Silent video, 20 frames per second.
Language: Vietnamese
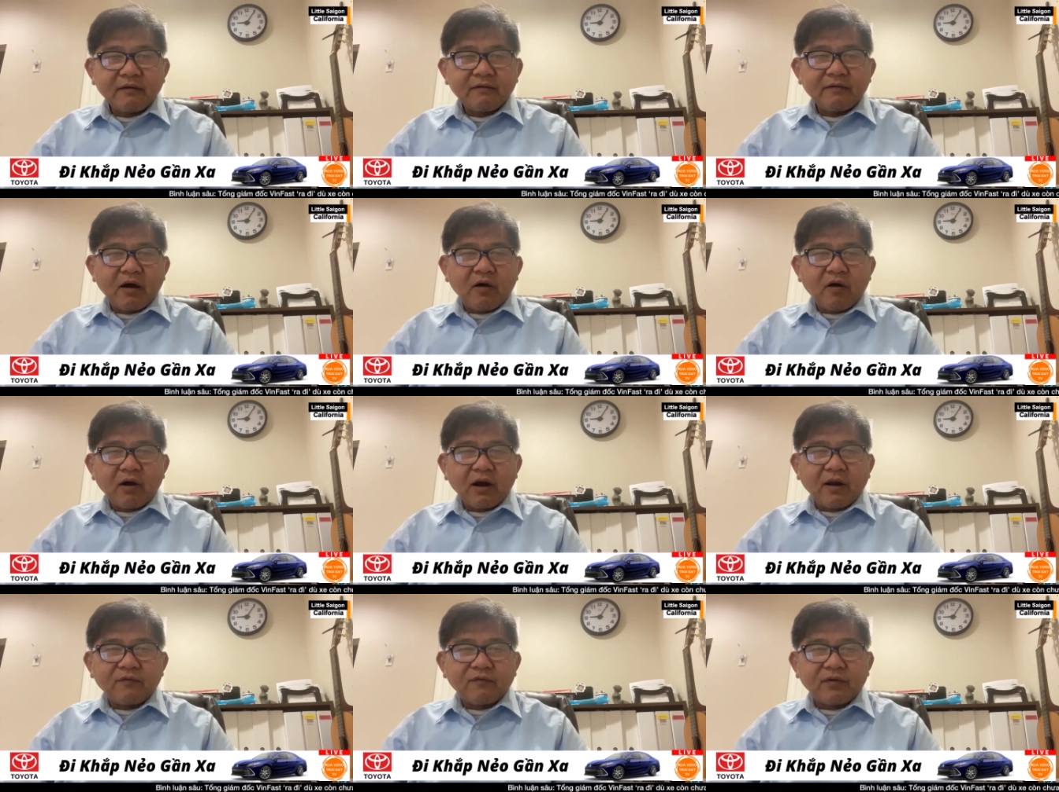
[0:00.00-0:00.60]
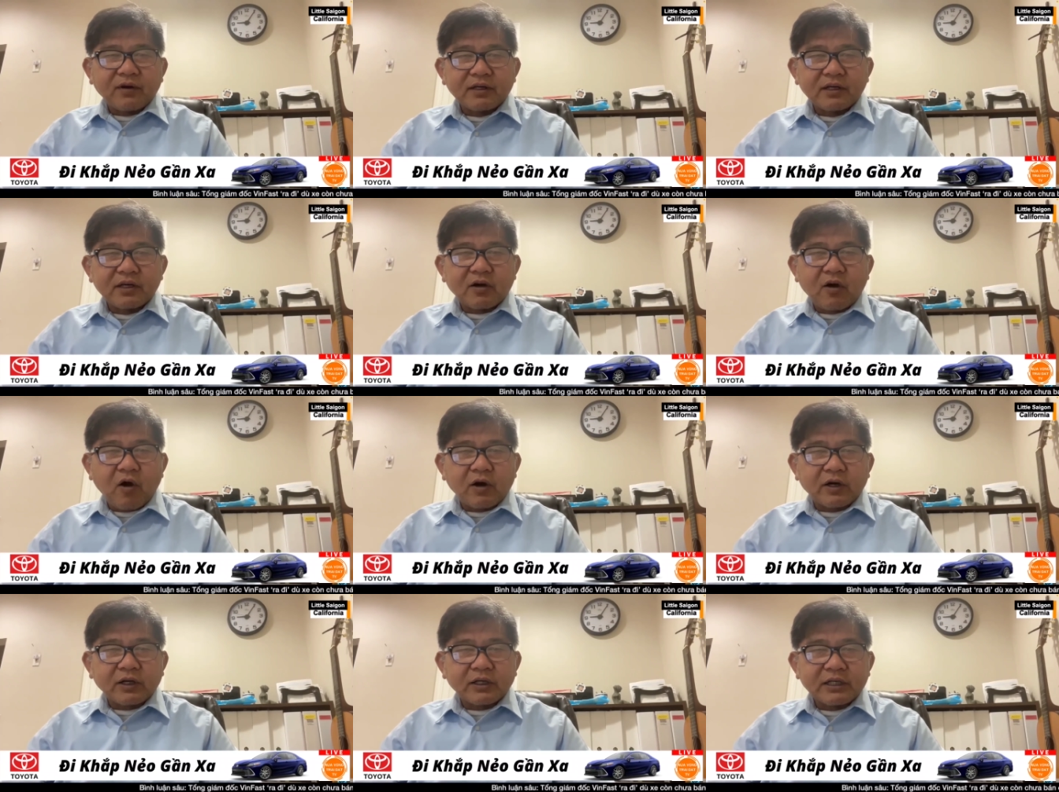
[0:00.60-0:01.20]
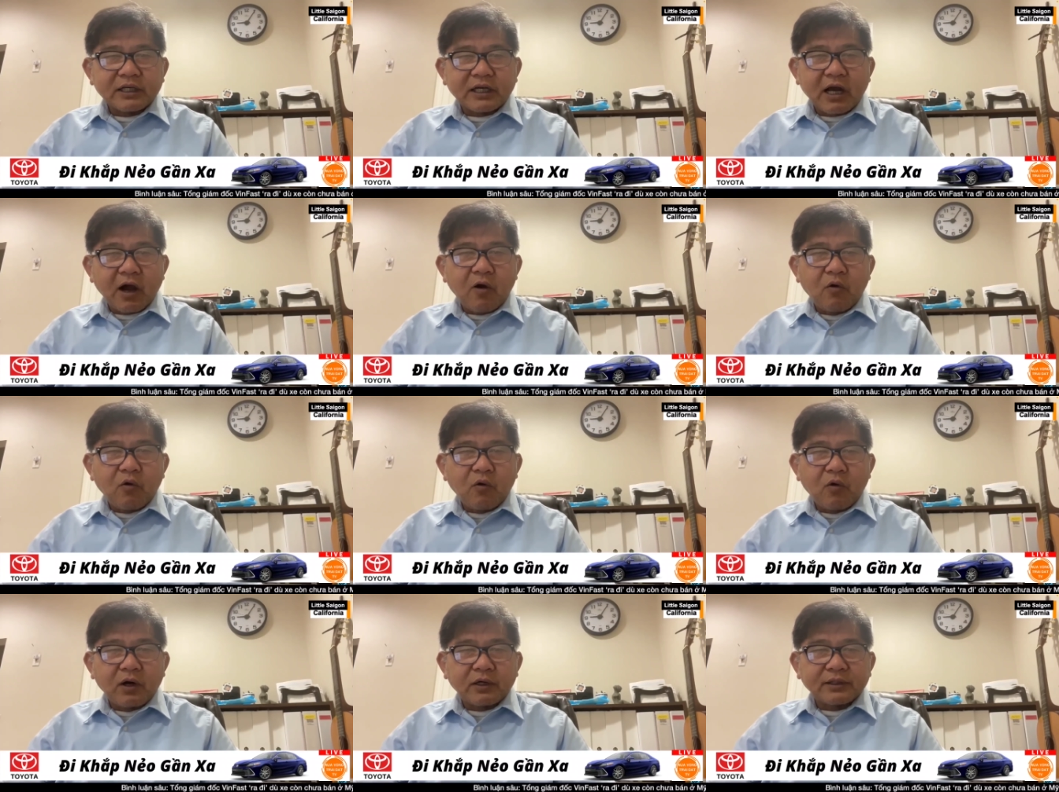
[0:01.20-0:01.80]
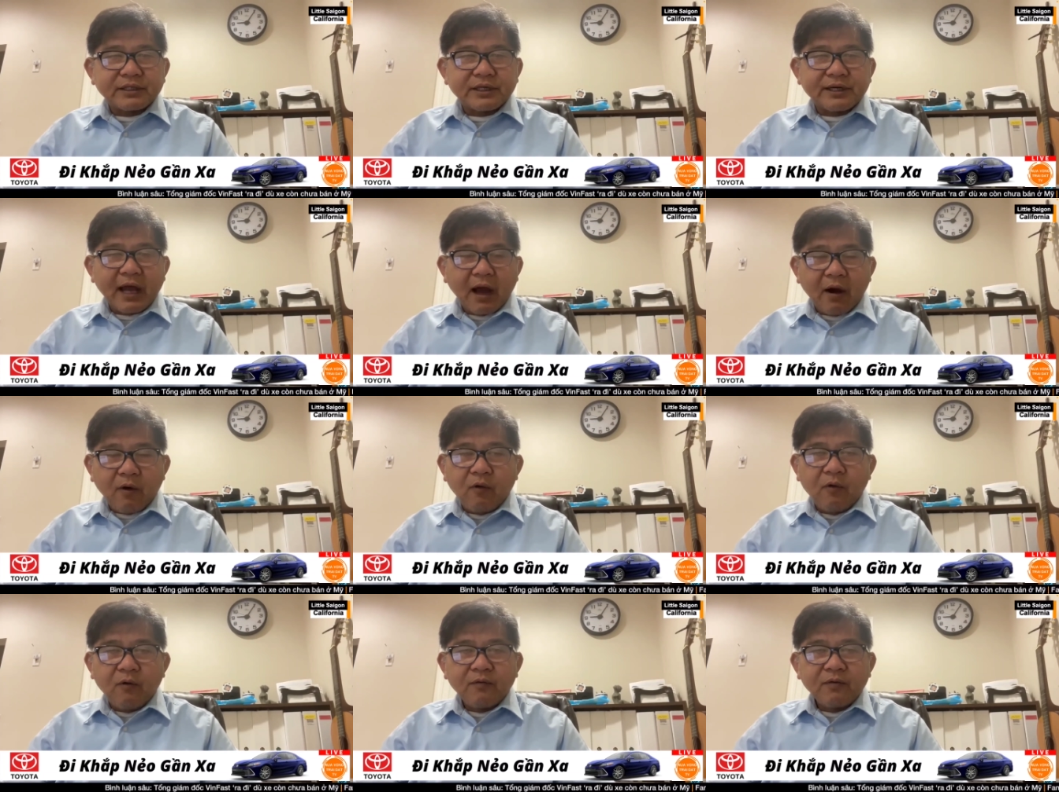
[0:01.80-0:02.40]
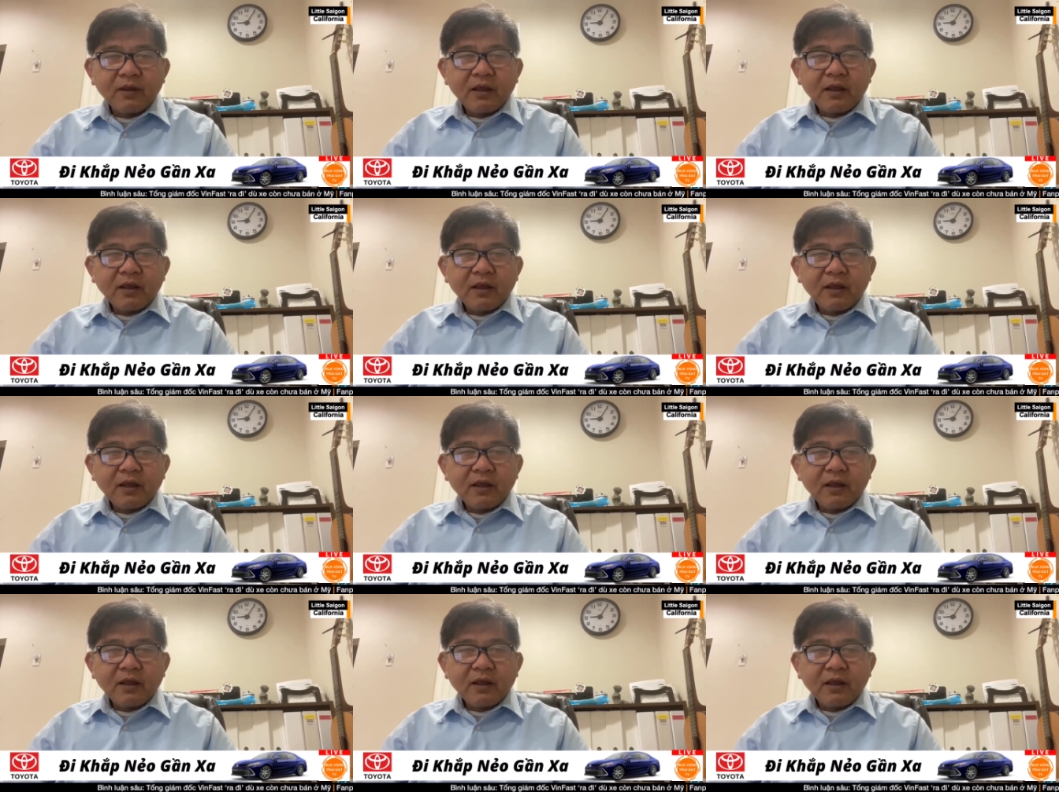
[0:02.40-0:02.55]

và có lần phải đưa con đi khâu ở trên đầu